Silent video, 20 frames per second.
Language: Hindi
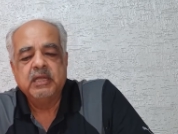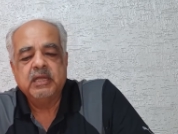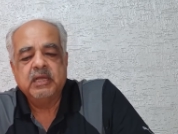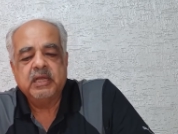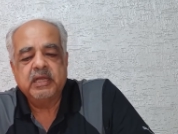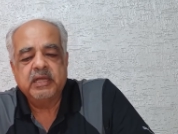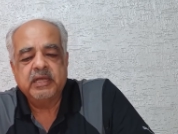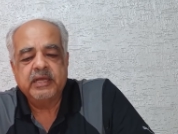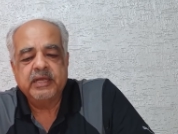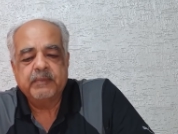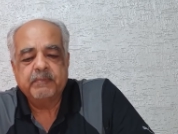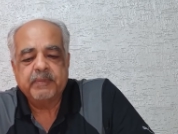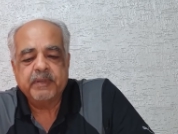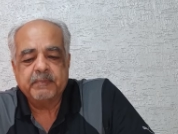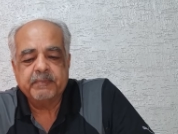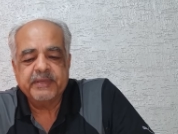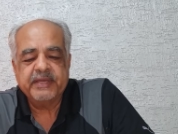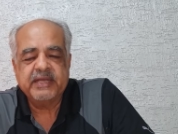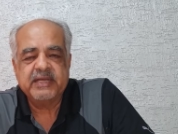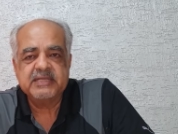अगर
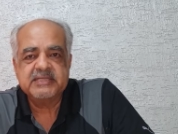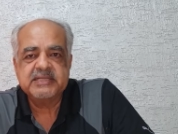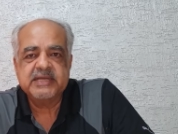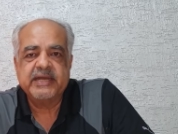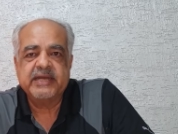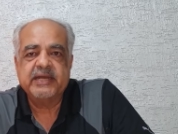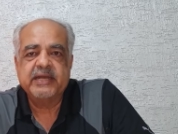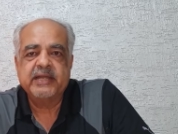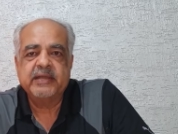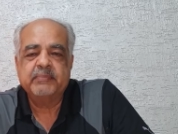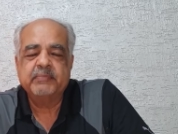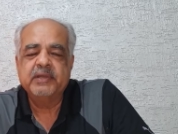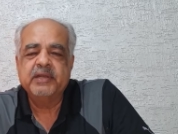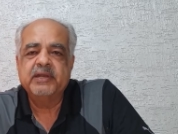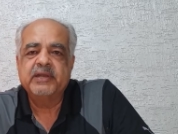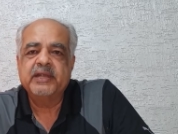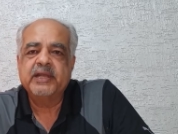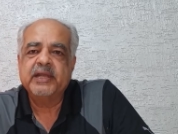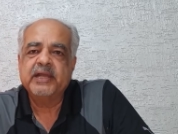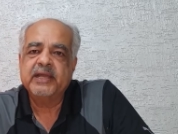पपी का सेरेलैक मिल
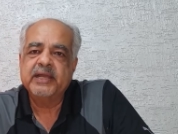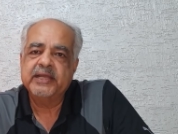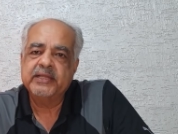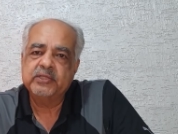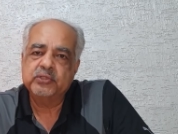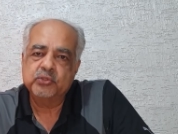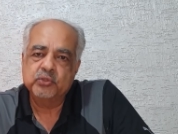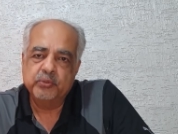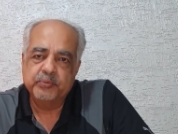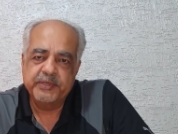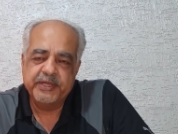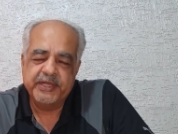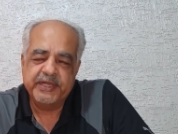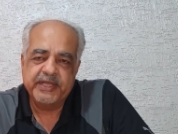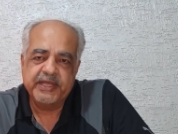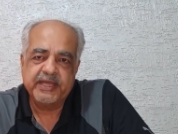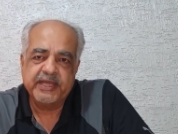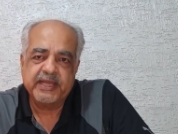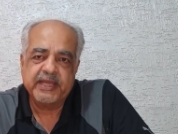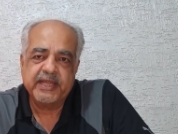रहा है तो भी
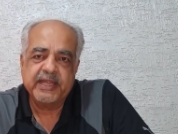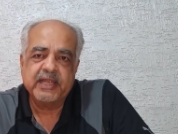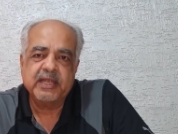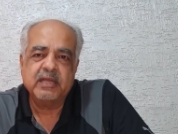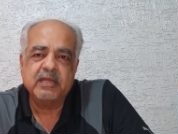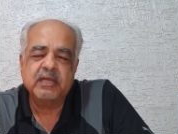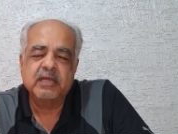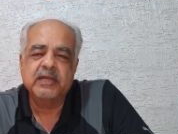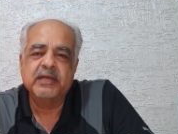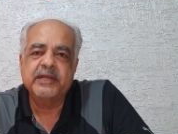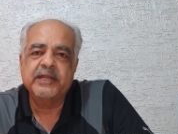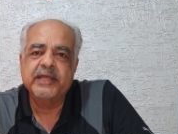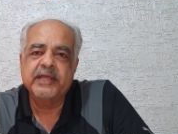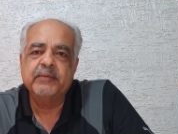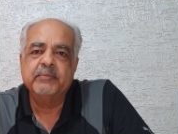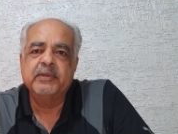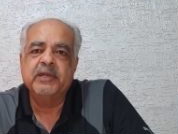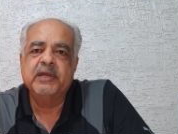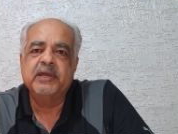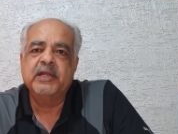ठीक है अगर
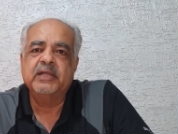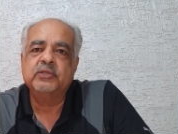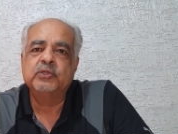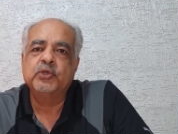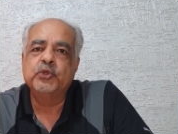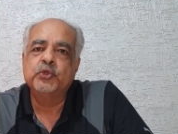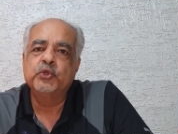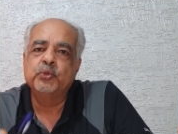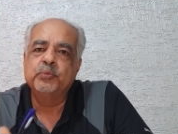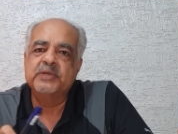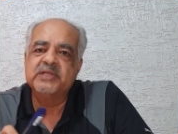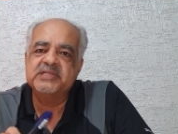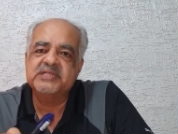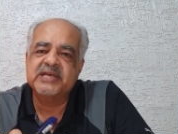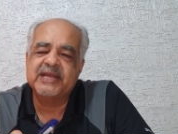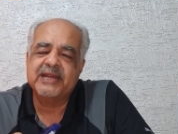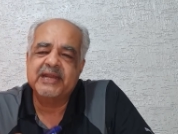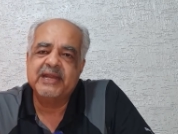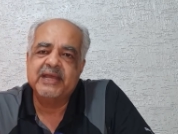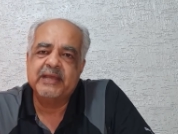नहीं मिल रहा है तो ह्यूमन
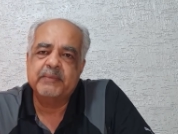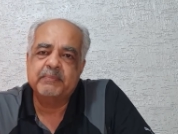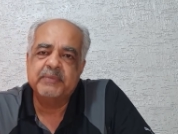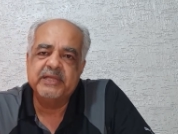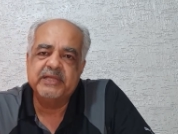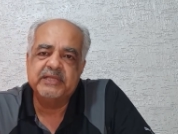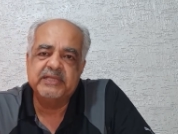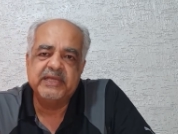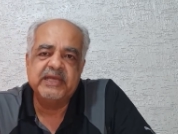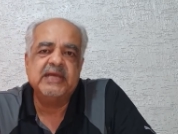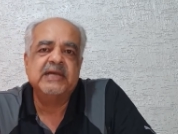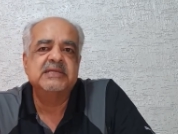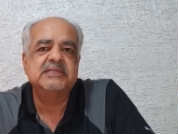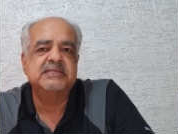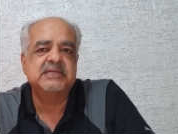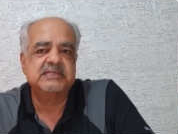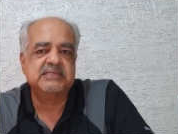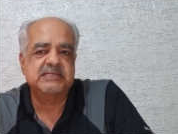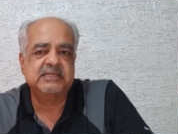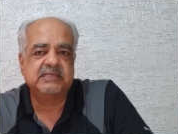सेरेलैक भी दिया
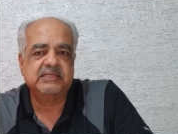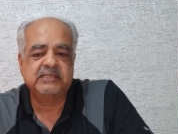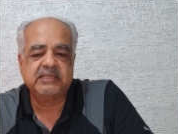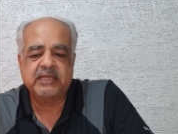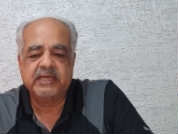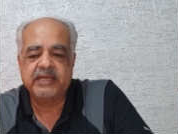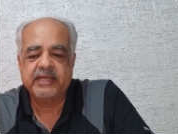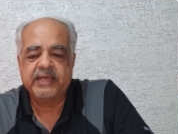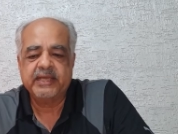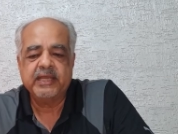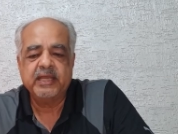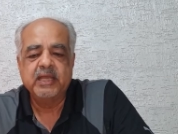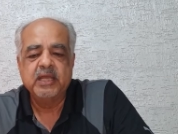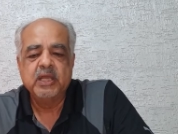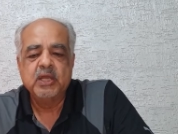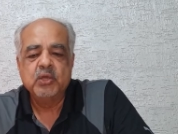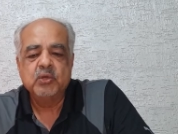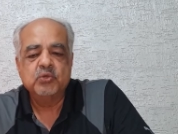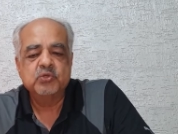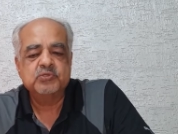जा सकता है
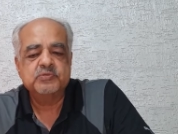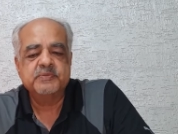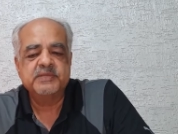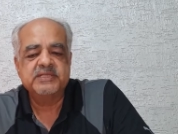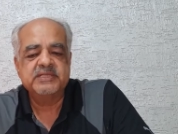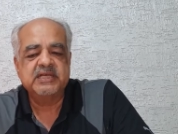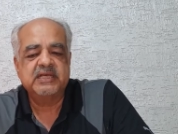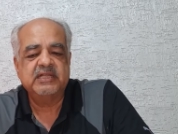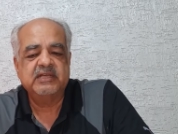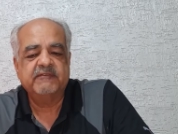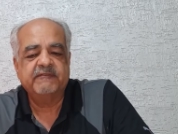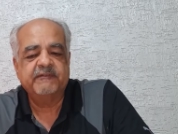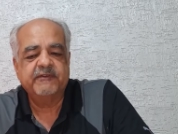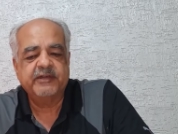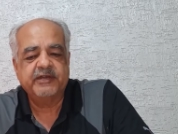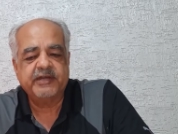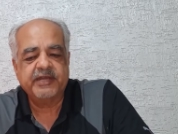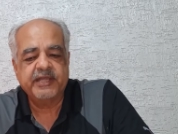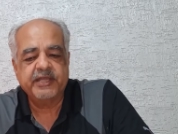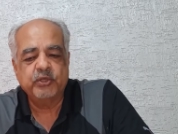उसमें ज़्यादा
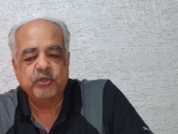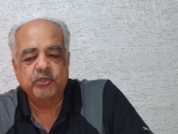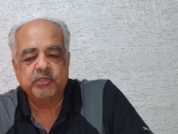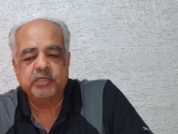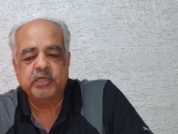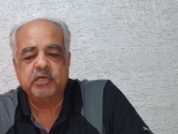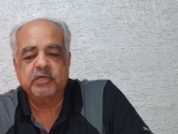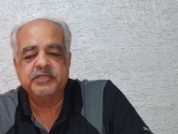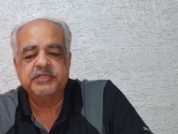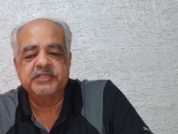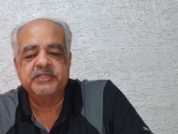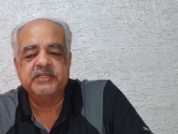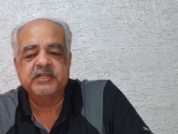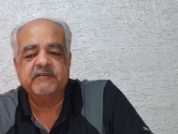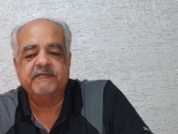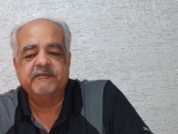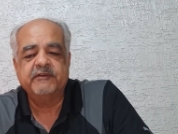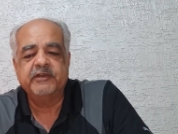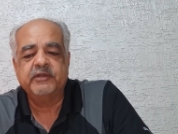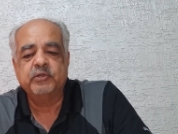फर्क नहीं होता और
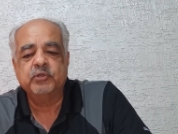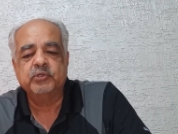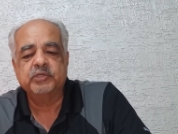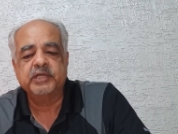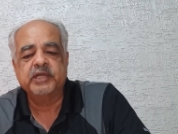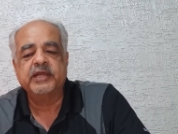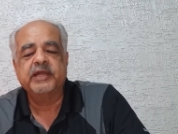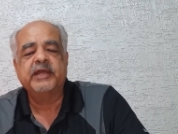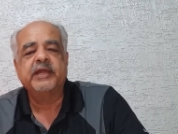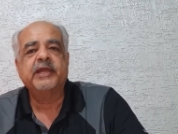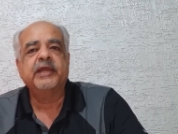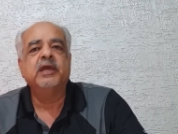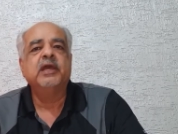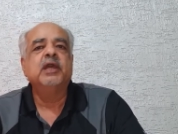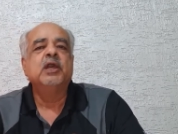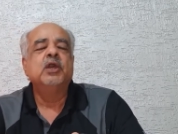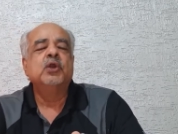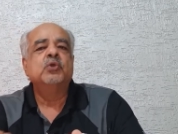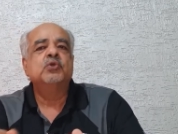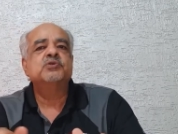जितना फर्क होता है
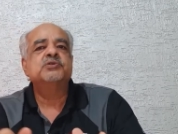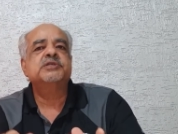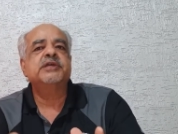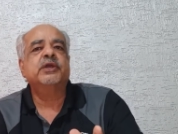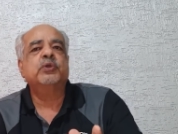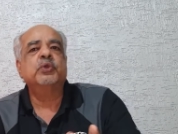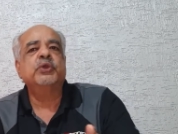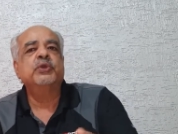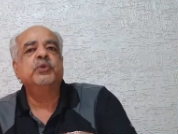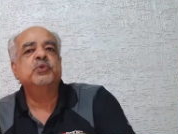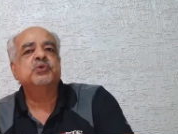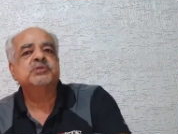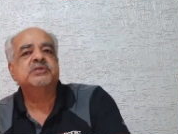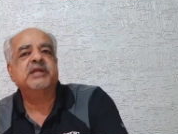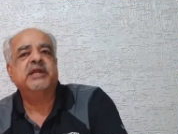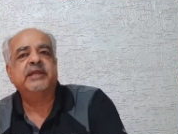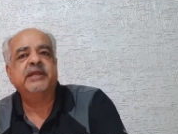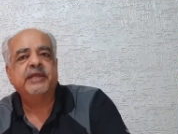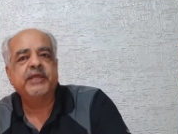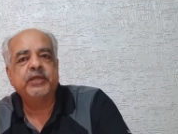उससे कोई
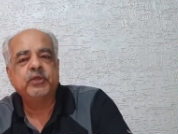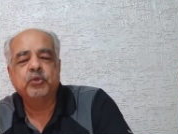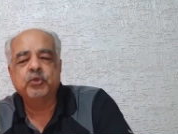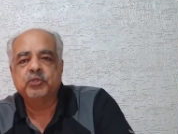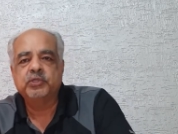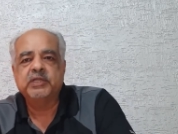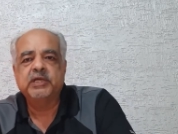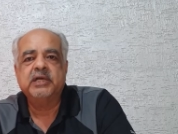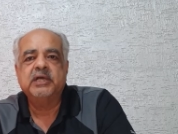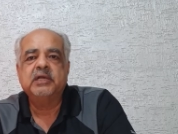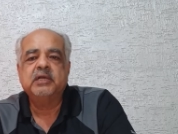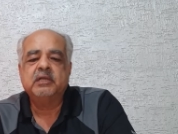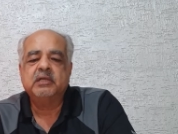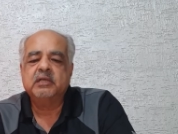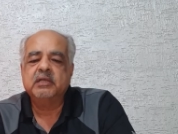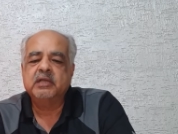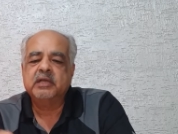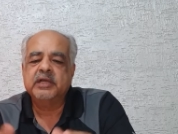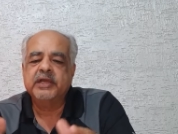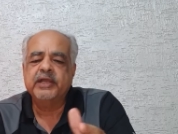नुकसान नहीं होता
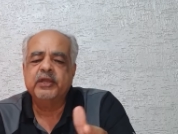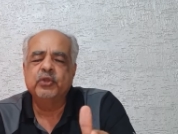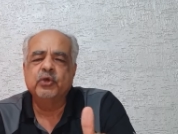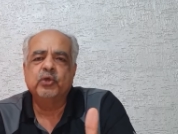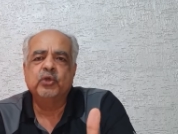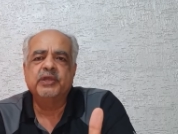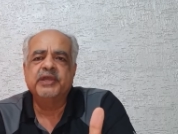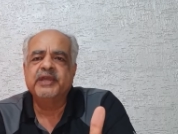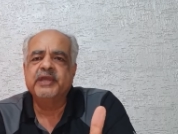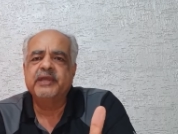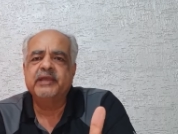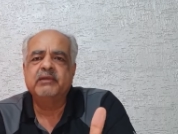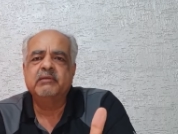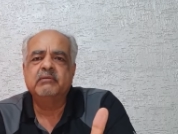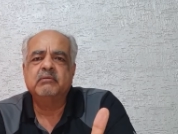कई लोग ये